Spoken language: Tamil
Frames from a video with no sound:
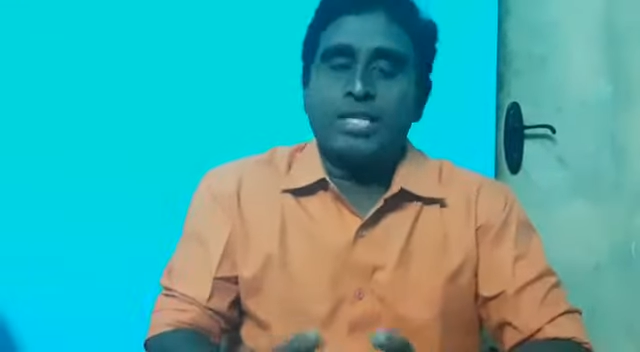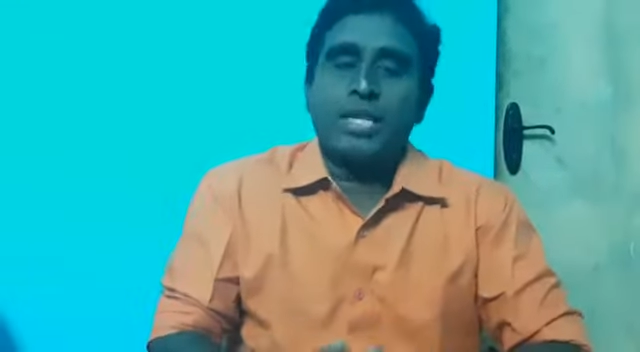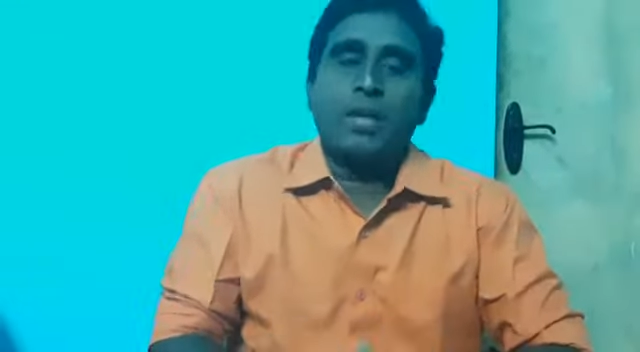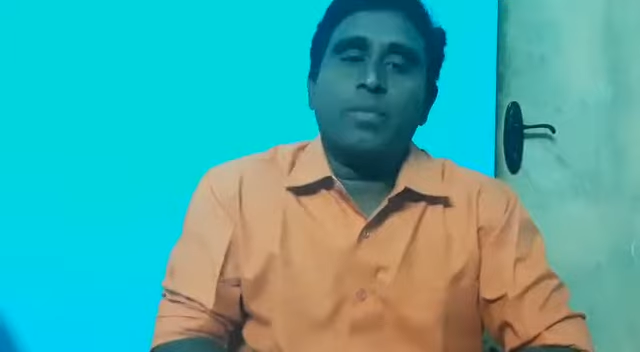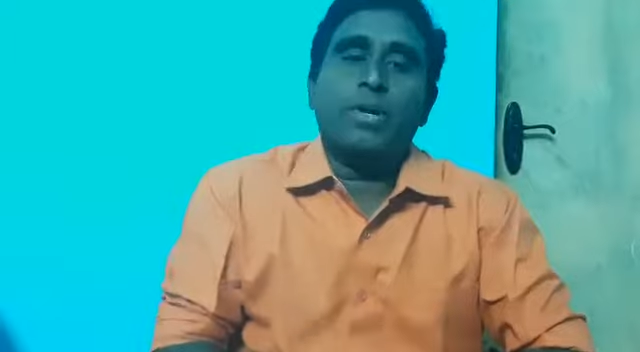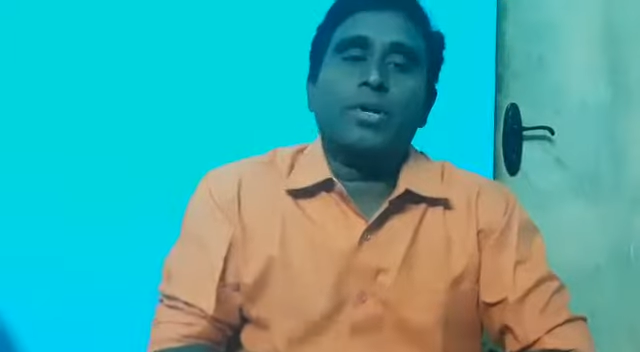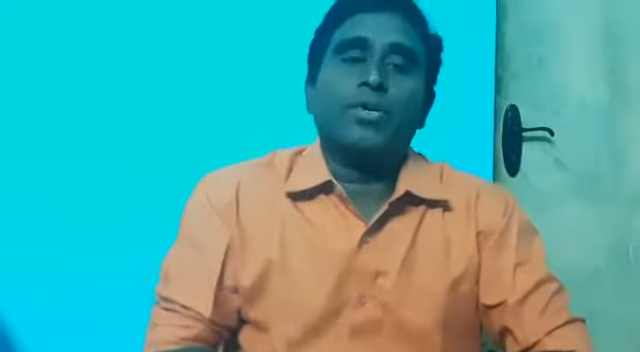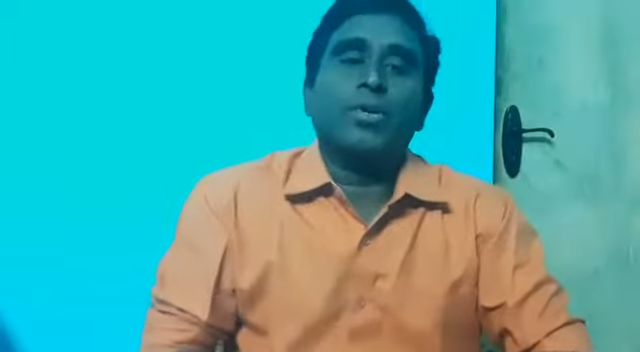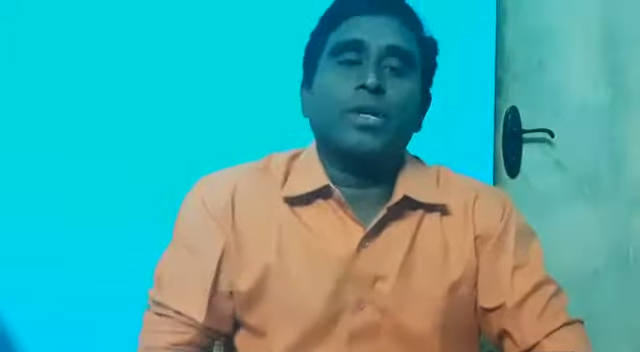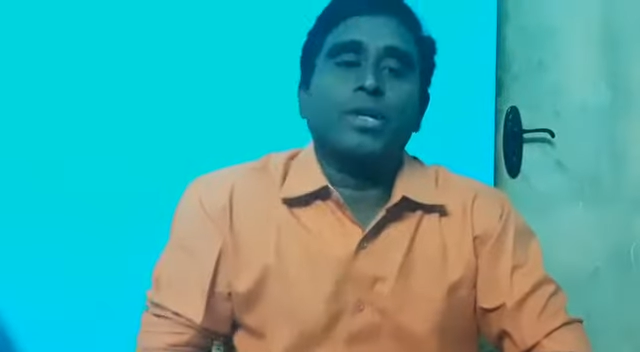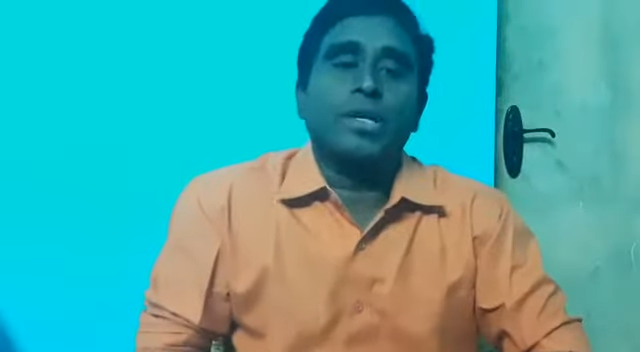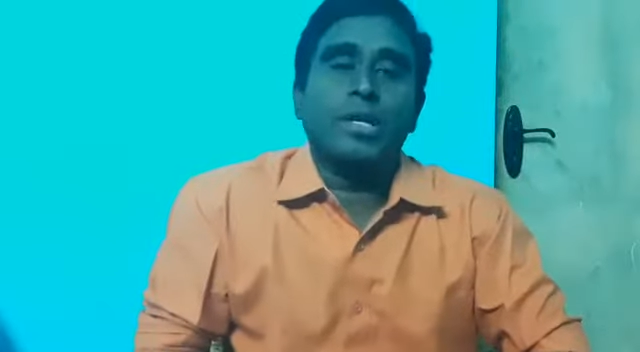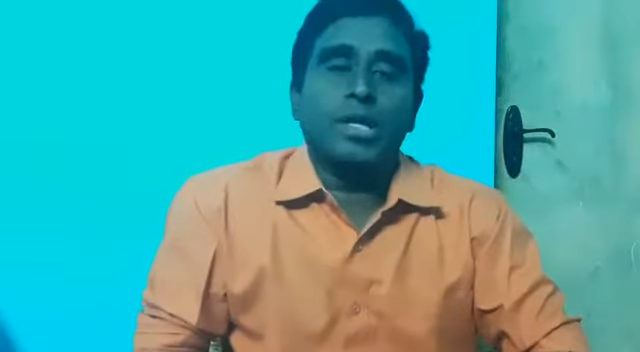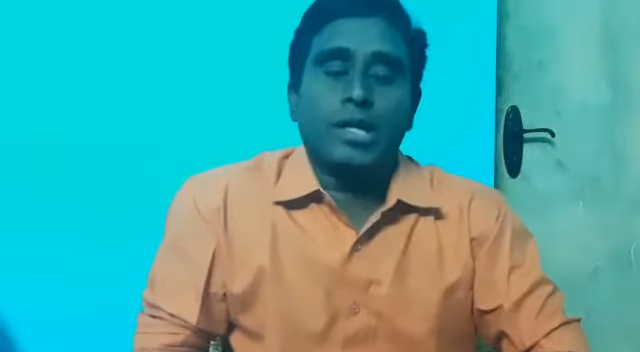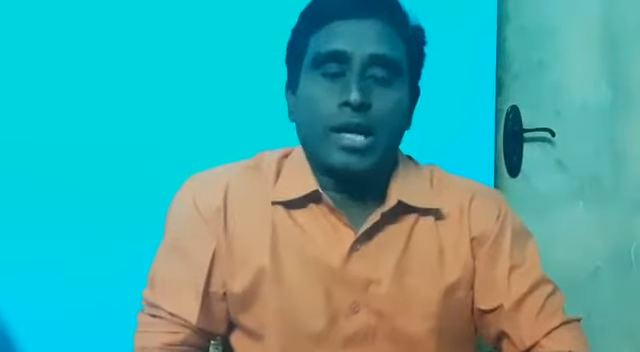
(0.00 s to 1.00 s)
செயல்பட்டு
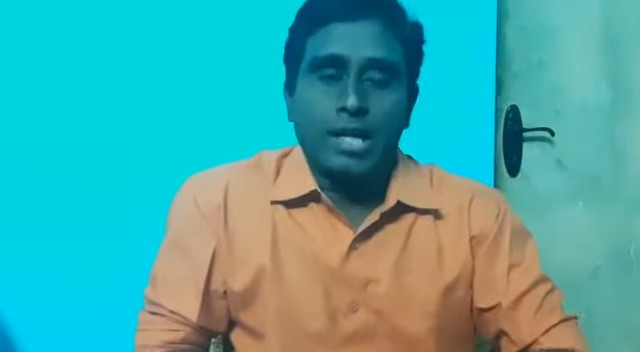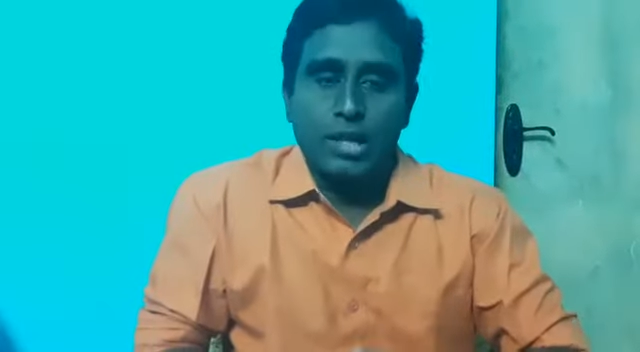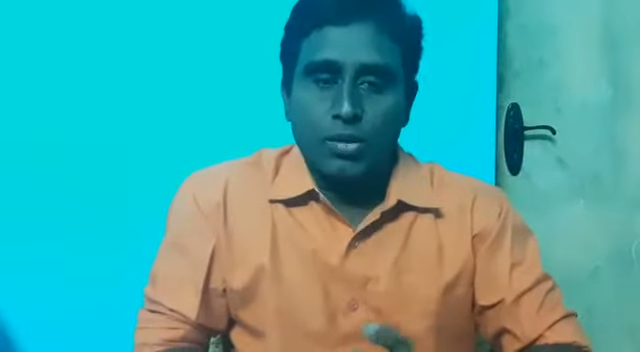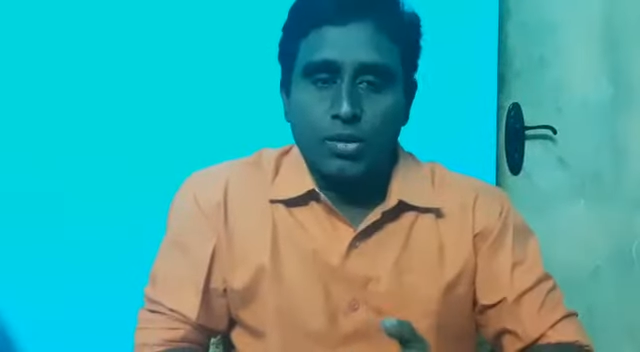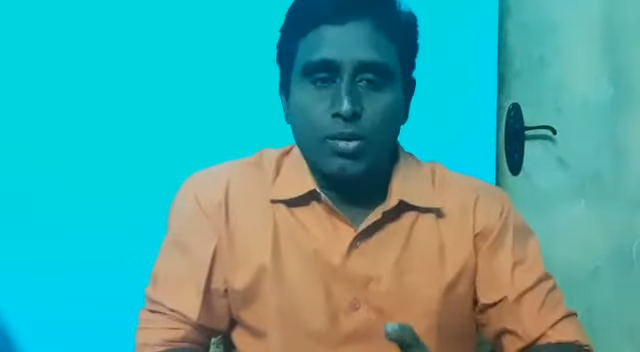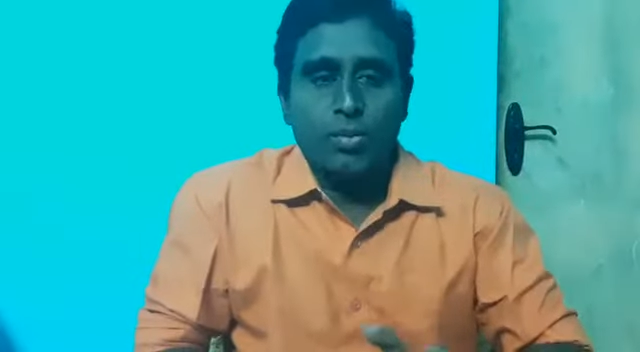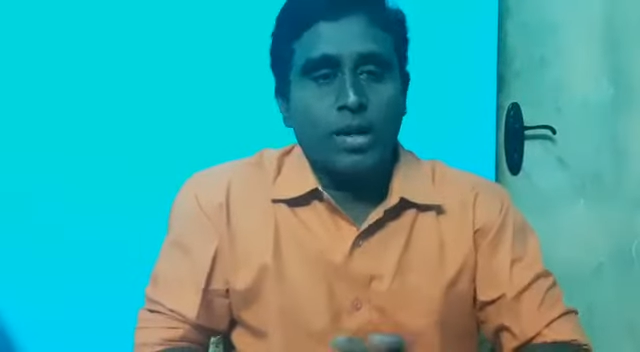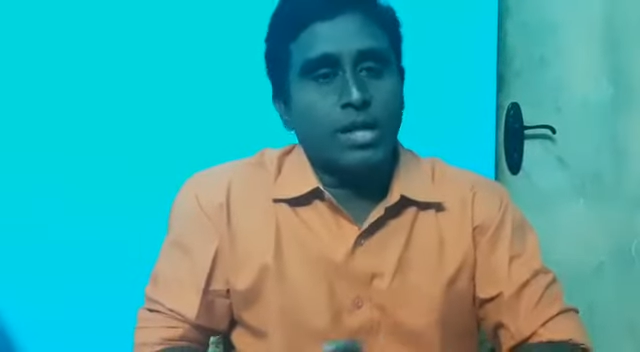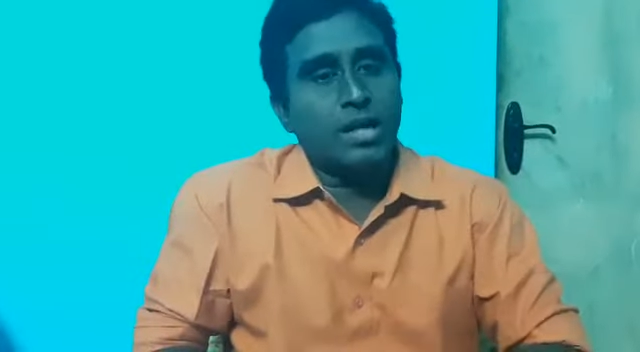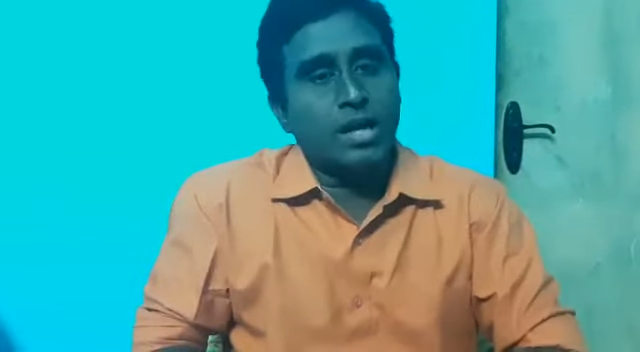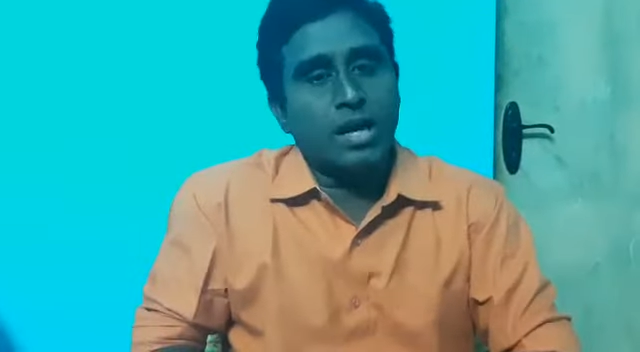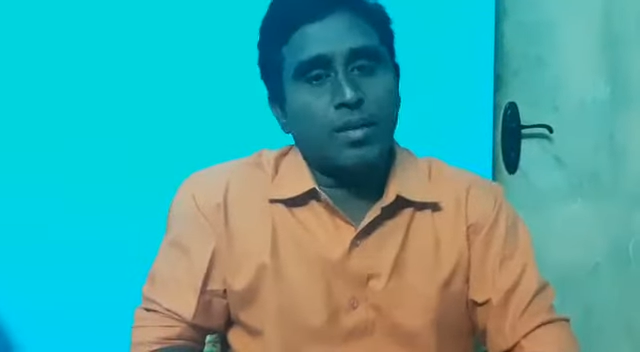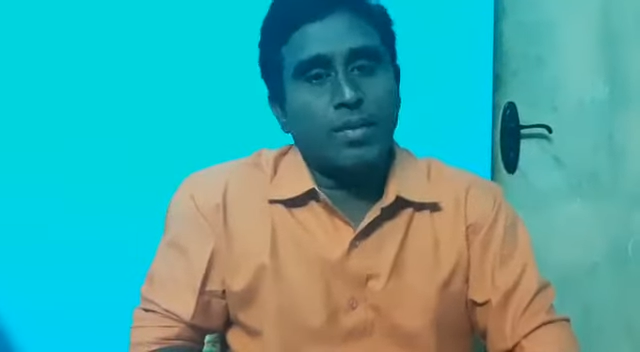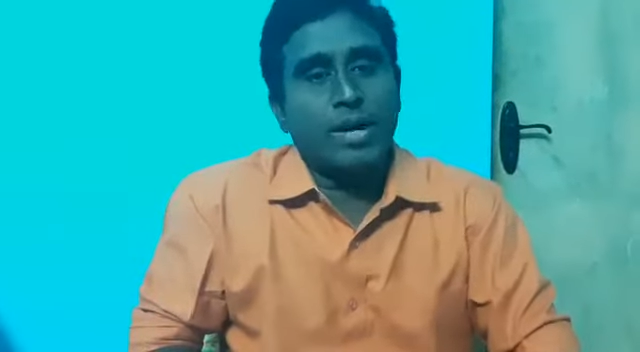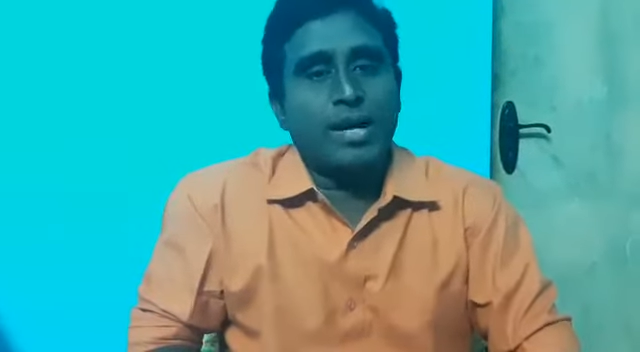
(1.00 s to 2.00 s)
கொண்டிருக்கிறது கடந்த ஒரு மாத
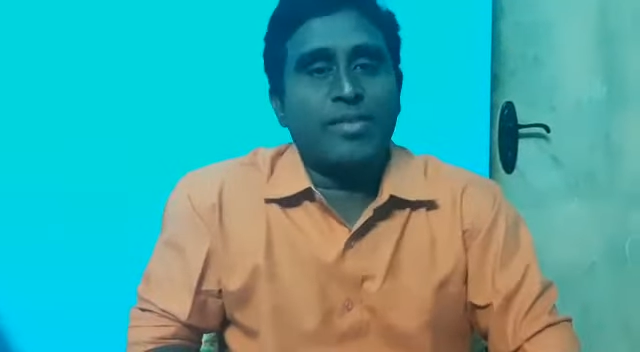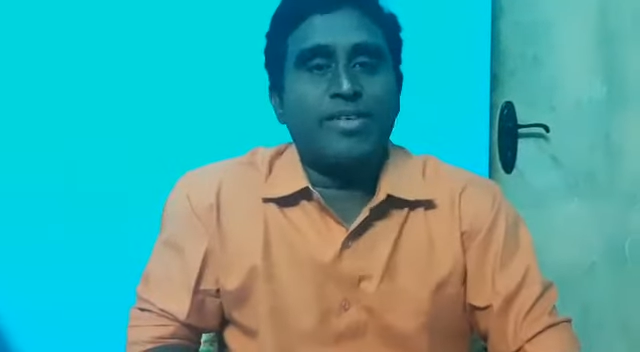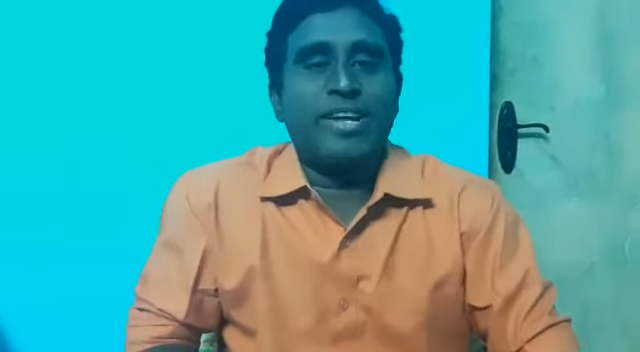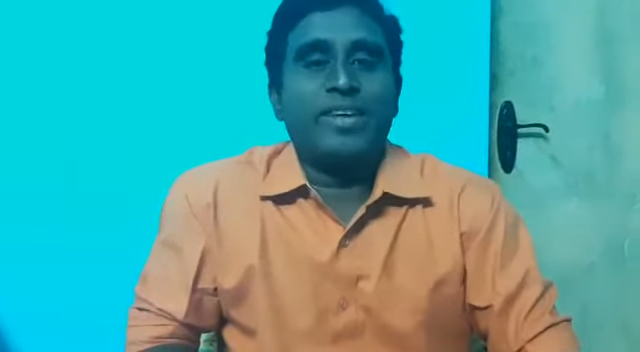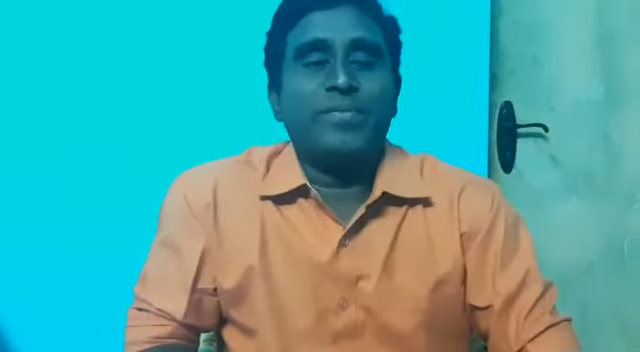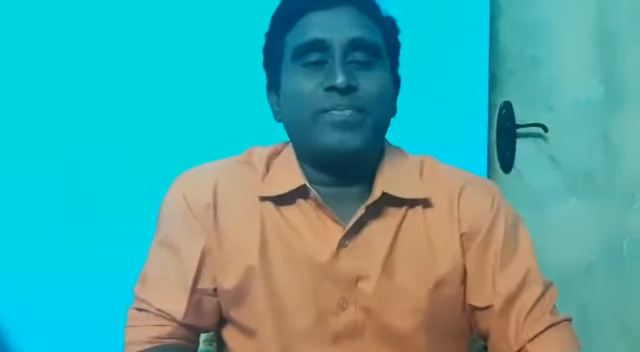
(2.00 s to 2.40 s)
காலமாகவே